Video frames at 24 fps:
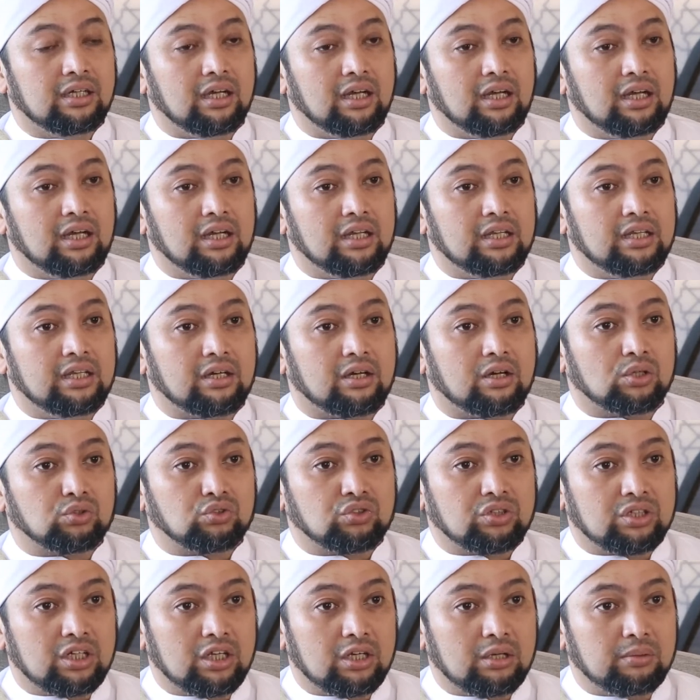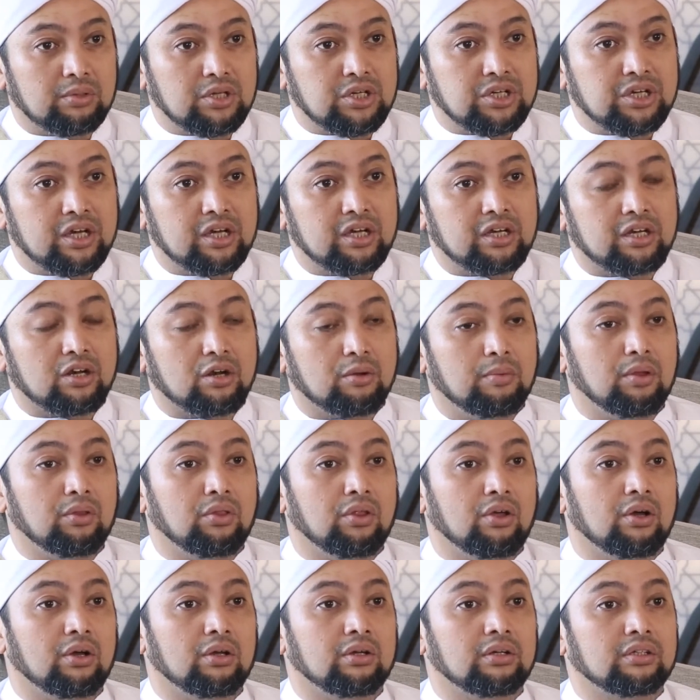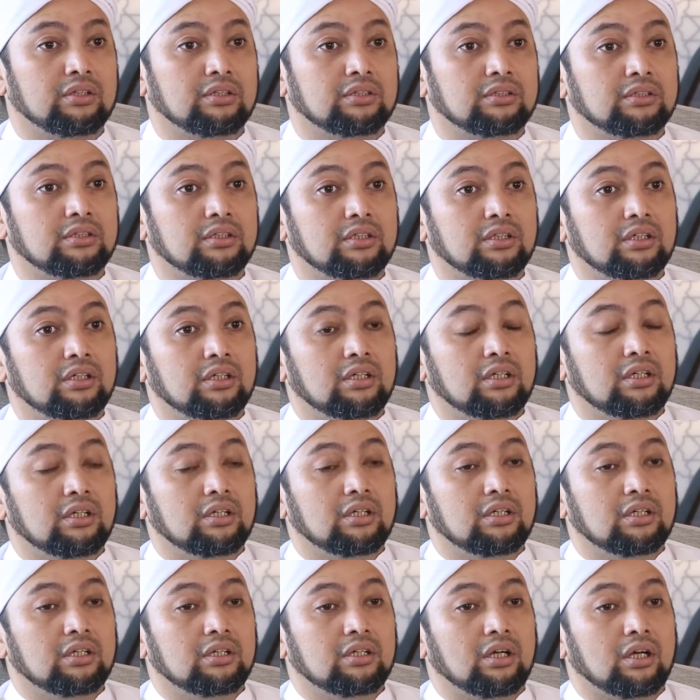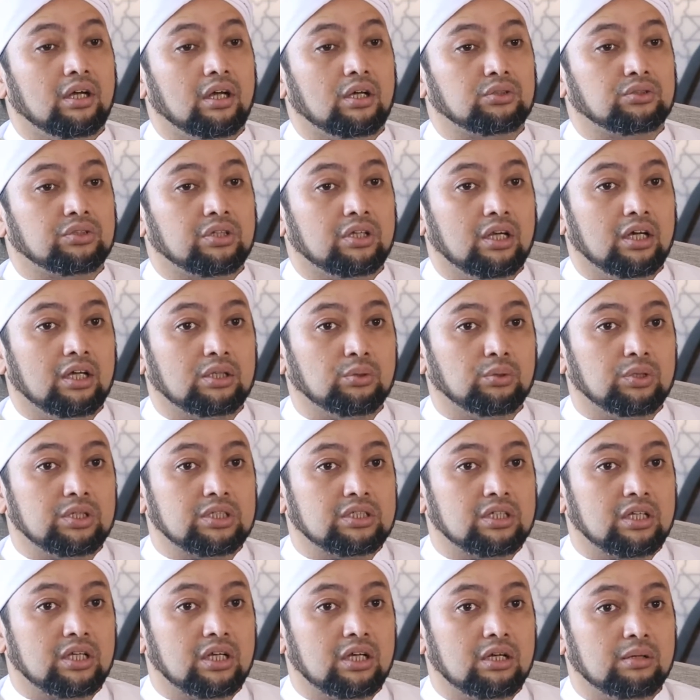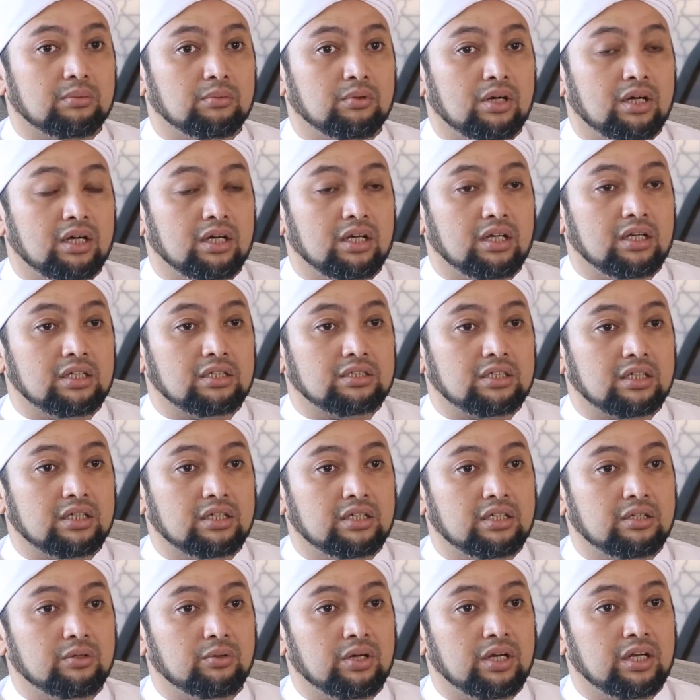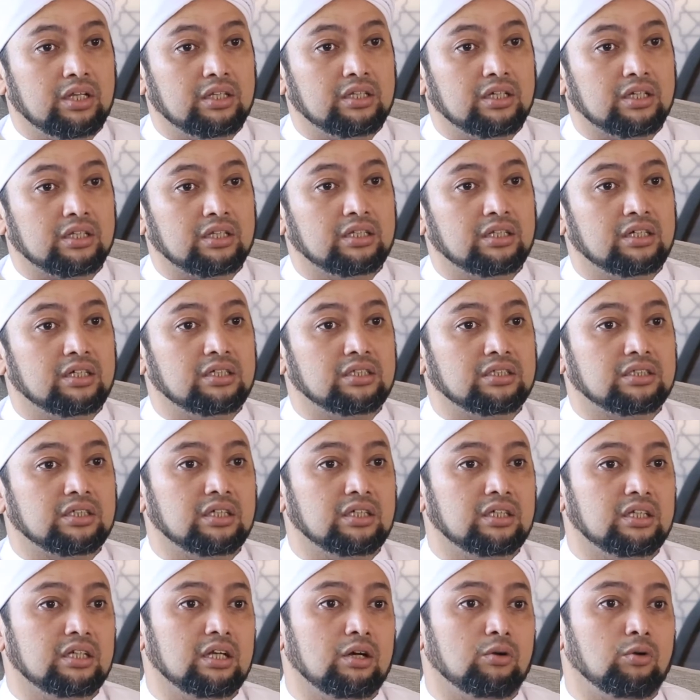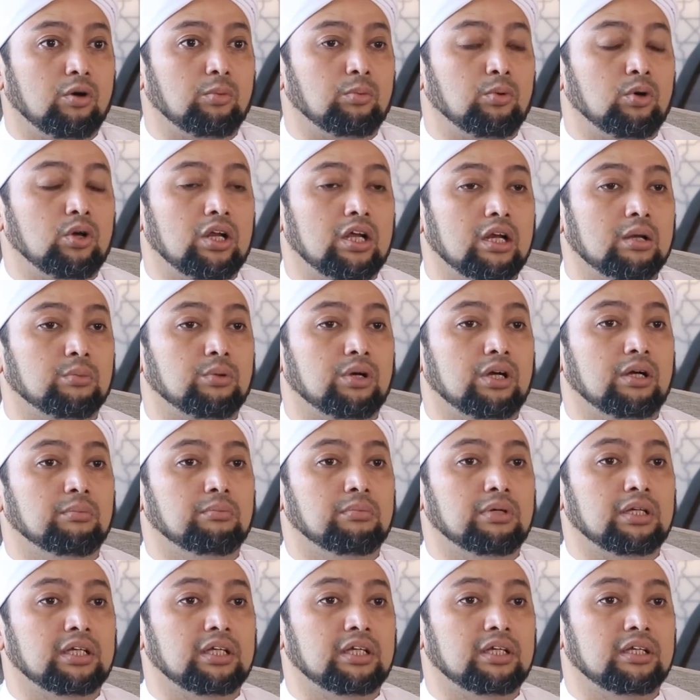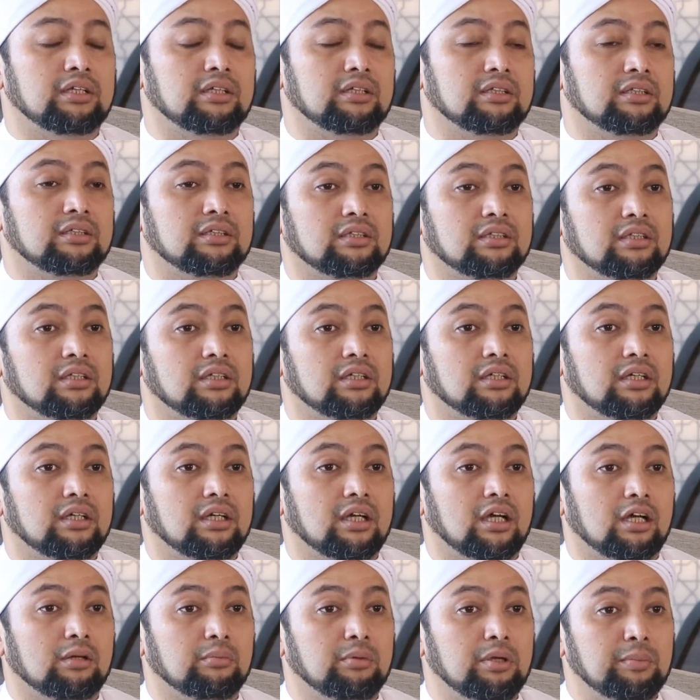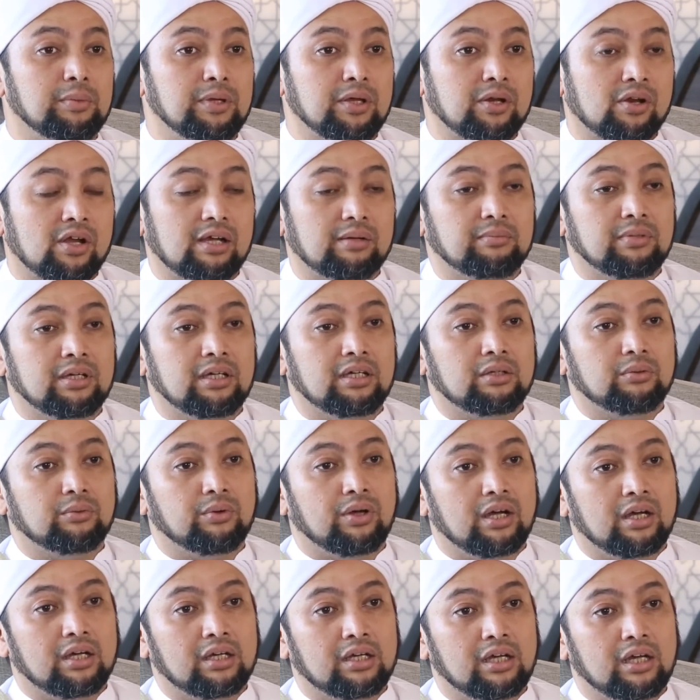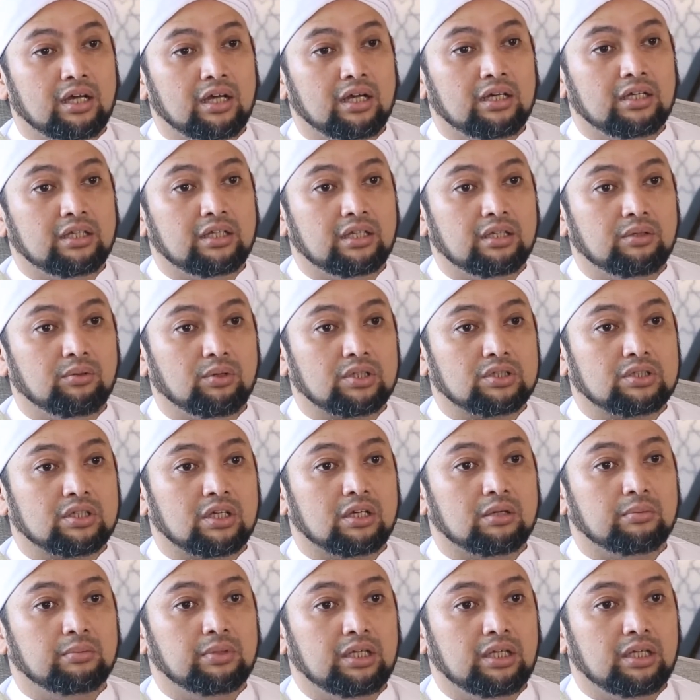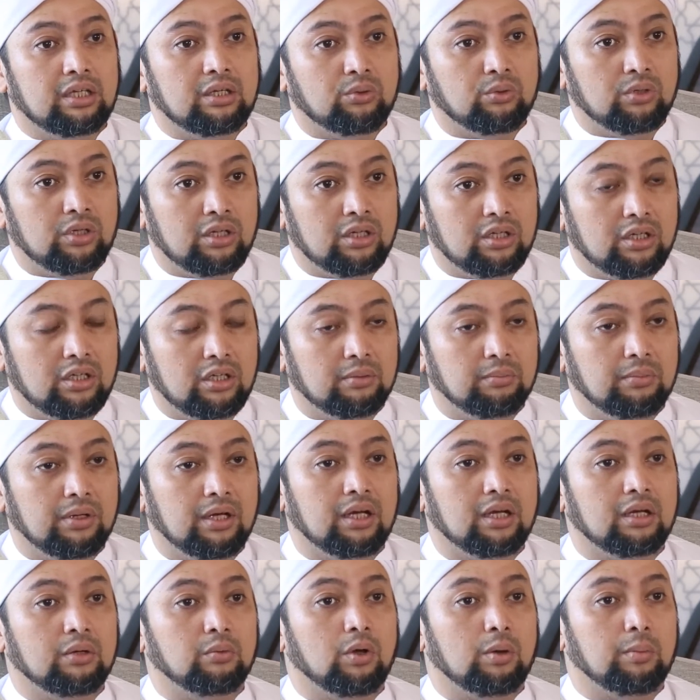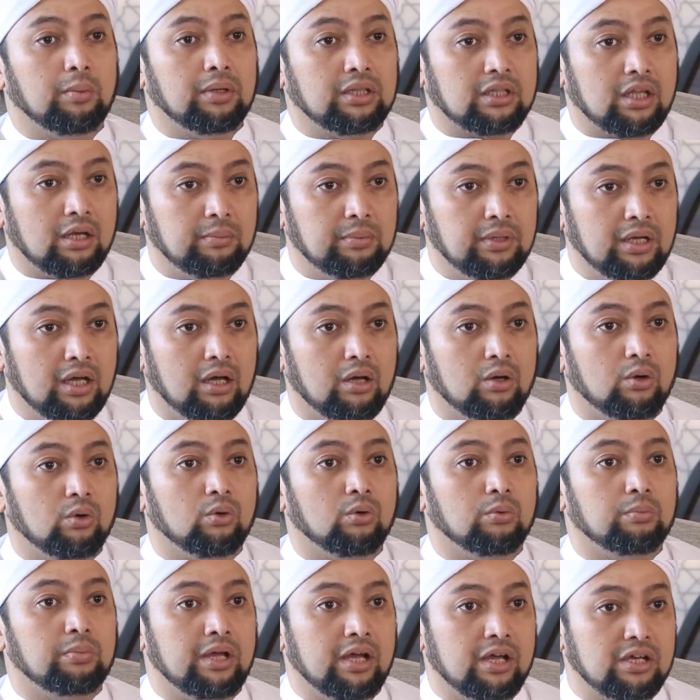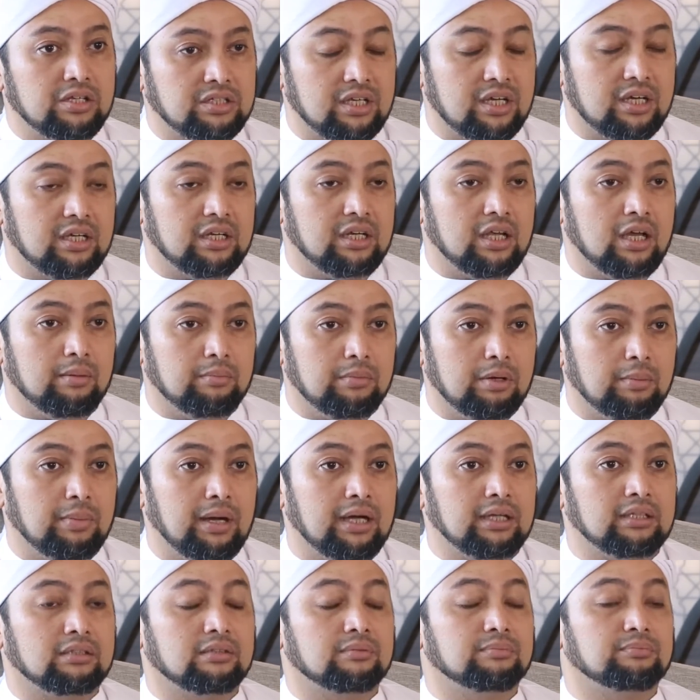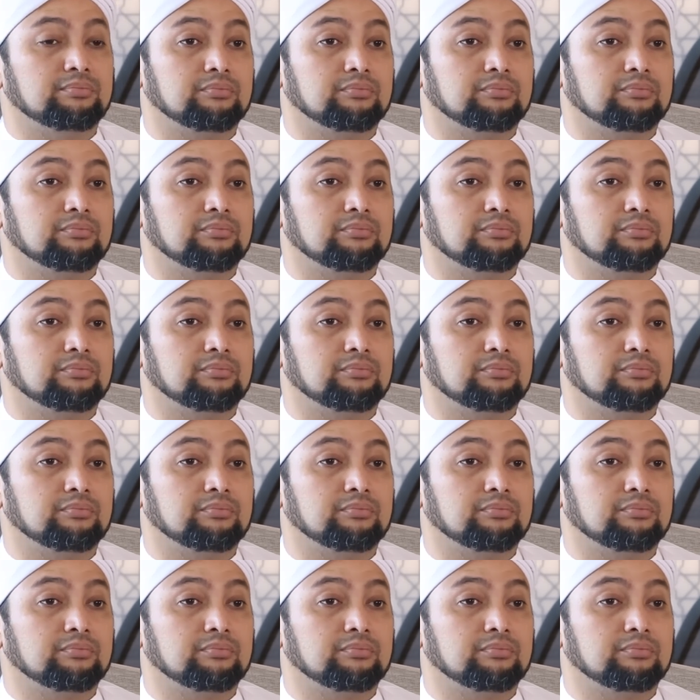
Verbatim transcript: Alladhi khassana bi syahri Ramadan Assalatu wassalamu ala Sayyidi wa ladhi adnan Sayyidina wa maulana Muhammadin Habibi Rahman wa ala alihi wa sahbihi ulil iman Wa man tabi'ahu bi ihsan Amma ba'd